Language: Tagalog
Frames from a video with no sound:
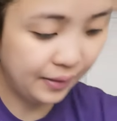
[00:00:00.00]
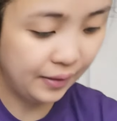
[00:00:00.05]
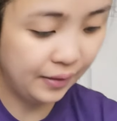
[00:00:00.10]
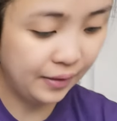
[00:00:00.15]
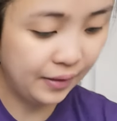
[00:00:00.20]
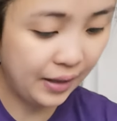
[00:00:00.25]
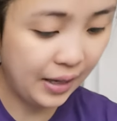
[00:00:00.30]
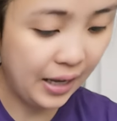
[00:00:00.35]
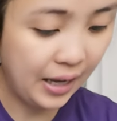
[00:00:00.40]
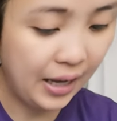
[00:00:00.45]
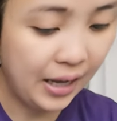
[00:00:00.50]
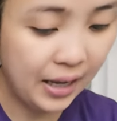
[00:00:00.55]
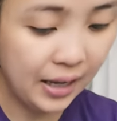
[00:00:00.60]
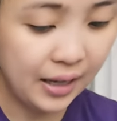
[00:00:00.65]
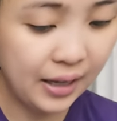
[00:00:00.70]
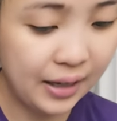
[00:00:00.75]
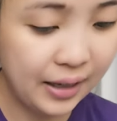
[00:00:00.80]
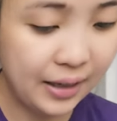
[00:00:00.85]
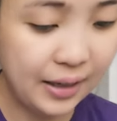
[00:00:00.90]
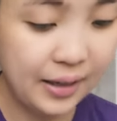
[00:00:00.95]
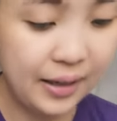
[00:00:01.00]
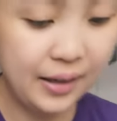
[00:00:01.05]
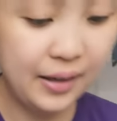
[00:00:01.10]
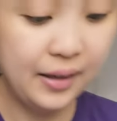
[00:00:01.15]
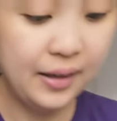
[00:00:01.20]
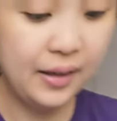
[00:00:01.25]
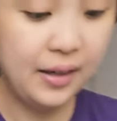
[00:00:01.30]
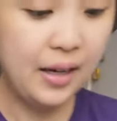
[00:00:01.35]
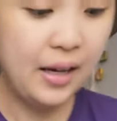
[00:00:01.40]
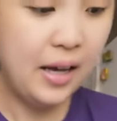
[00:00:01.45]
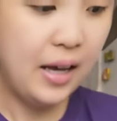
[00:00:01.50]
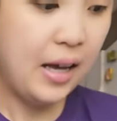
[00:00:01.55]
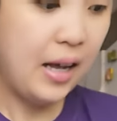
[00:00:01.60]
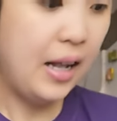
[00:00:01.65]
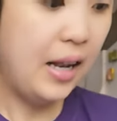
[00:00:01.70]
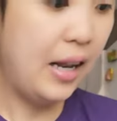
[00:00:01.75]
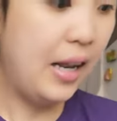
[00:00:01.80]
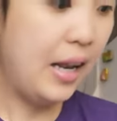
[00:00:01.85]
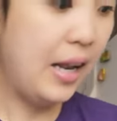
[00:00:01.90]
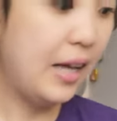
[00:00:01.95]
Okay.
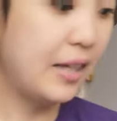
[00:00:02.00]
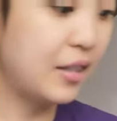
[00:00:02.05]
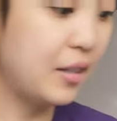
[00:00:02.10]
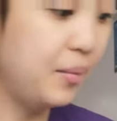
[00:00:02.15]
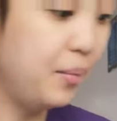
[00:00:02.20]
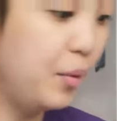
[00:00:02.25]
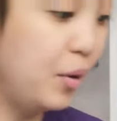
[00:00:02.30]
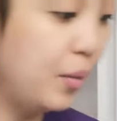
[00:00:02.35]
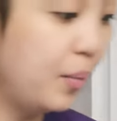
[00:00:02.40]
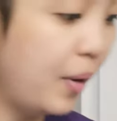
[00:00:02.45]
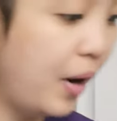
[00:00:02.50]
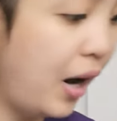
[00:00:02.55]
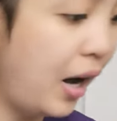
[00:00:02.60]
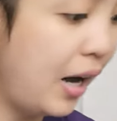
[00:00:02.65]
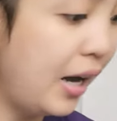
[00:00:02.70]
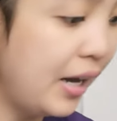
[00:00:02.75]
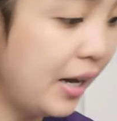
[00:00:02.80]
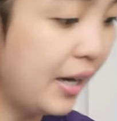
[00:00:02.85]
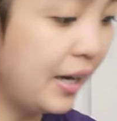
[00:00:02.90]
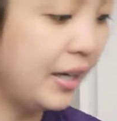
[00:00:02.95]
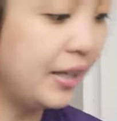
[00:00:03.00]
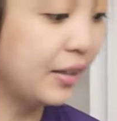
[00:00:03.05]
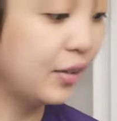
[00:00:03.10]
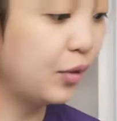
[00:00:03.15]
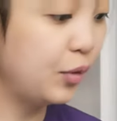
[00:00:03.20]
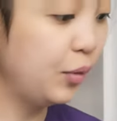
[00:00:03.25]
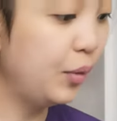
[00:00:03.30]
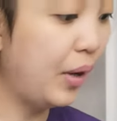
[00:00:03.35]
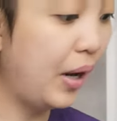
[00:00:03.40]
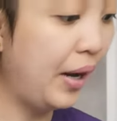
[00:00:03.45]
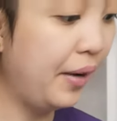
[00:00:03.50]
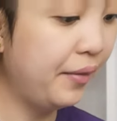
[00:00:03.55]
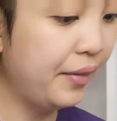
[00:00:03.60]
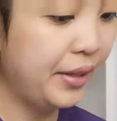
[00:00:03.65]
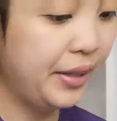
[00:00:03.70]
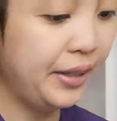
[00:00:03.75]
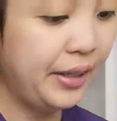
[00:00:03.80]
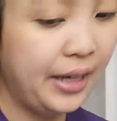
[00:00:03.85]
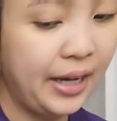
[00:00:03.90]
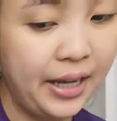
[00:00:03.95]
Let's move on to
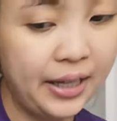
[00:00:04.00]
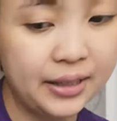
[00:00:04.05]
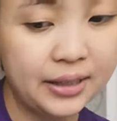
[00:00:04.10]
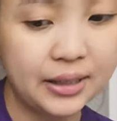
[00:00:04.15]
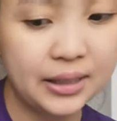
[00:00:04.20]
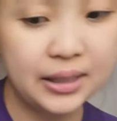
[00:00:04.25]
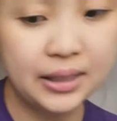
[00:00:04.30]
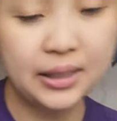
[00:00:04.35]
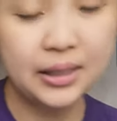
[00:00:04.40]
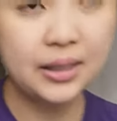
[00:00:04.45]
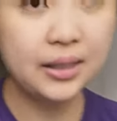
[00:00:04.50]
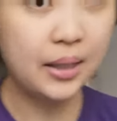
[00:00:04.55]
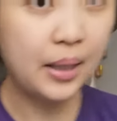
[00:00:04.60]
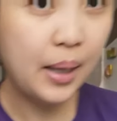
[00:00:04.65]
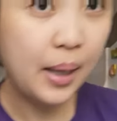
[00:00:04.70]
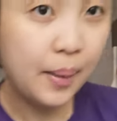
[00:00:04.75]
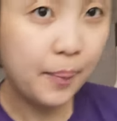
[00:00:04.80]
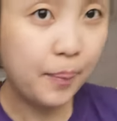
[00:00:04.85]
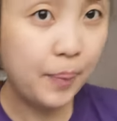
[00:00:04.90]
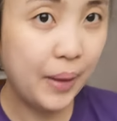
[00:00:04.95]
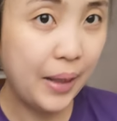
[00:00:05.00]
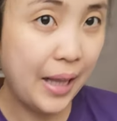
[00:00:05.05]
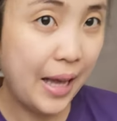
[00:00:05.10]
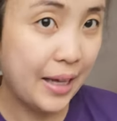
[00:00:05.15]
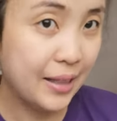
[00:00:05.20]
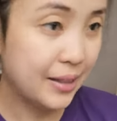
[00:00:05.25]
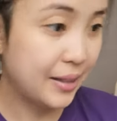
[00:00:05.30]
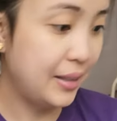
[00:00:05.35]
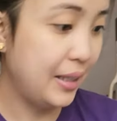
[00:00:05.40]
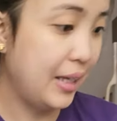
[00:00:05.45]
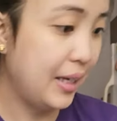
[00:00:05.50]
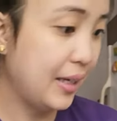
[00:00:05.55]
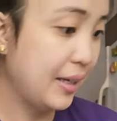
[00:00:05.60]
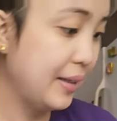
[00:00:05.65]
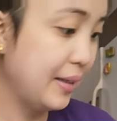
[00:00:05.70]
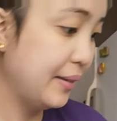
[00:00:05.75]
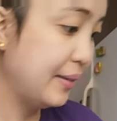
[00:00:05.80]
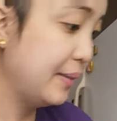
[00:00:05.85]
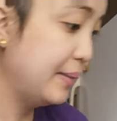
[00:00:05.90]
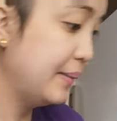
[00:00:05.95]
our next plastic.